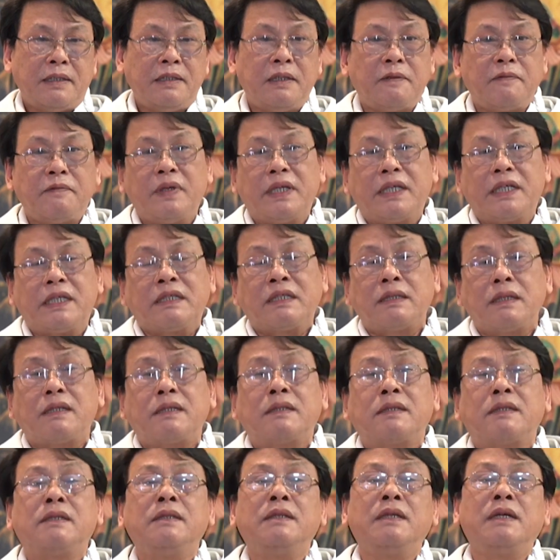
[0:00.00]
Nhưng vì sức
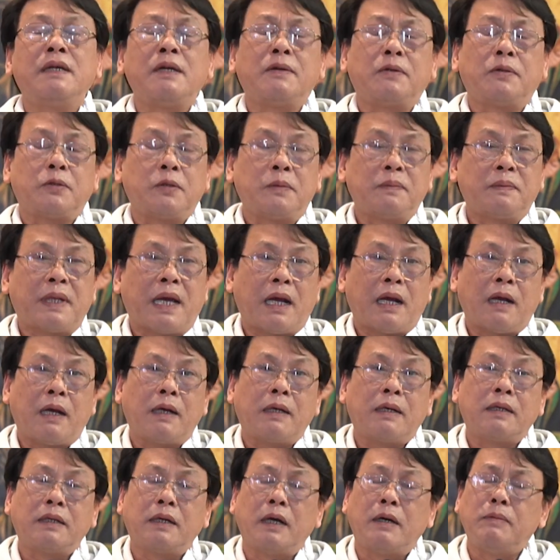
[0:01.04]
chứa của chúng ta
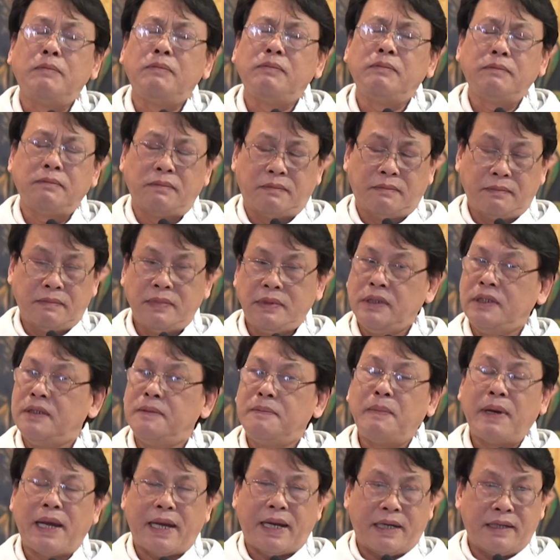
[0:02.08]
không
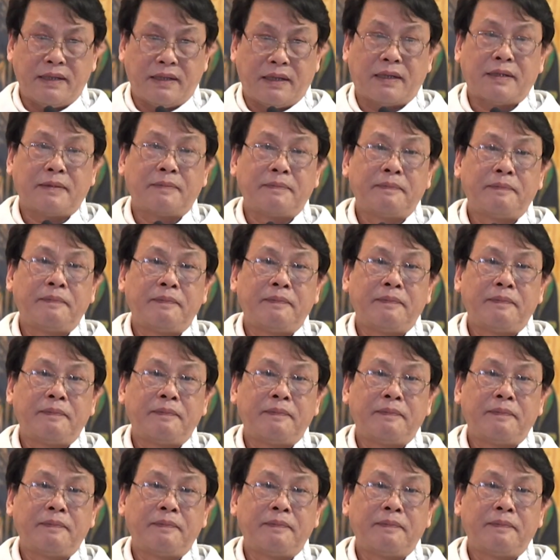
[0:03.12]
như mẹ được.